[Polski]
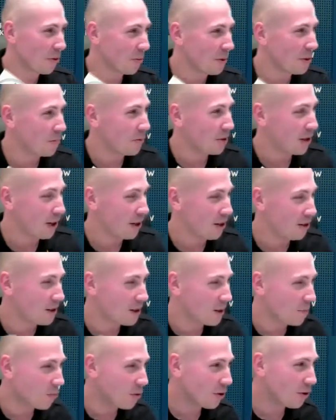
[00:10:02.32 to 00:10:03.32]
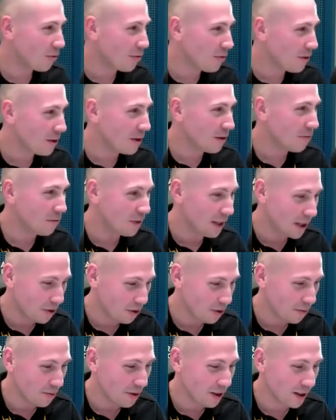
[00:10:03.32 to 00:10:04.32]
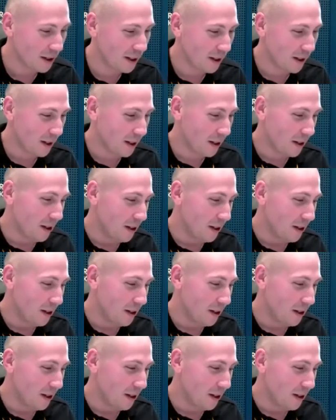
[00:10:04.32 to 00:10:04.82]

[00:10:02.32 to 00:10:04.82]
będzie musiał być przyklejony z przodu i z tyłu na szybie.